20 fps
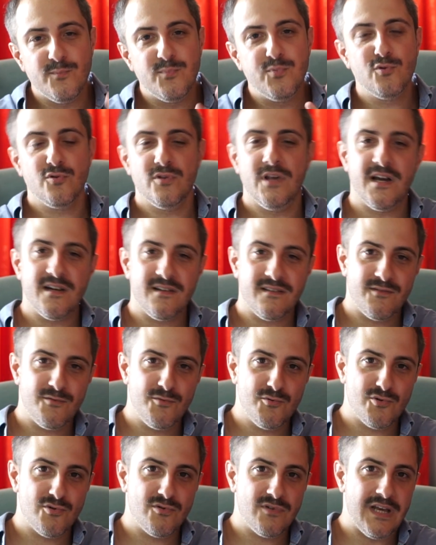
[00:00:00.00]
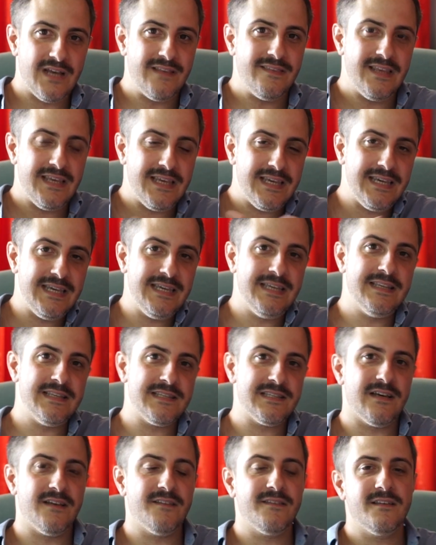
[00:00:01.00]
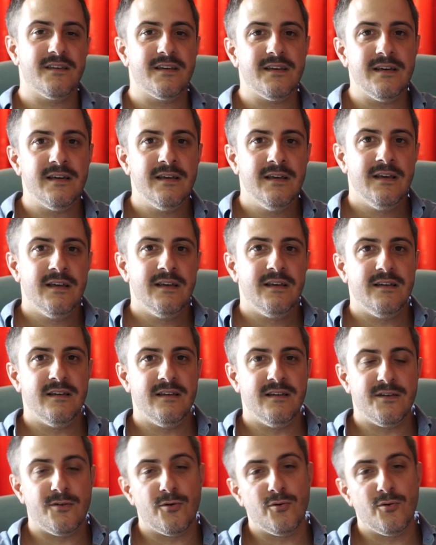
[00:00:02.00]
Bunlar yüzünden de insanlara e,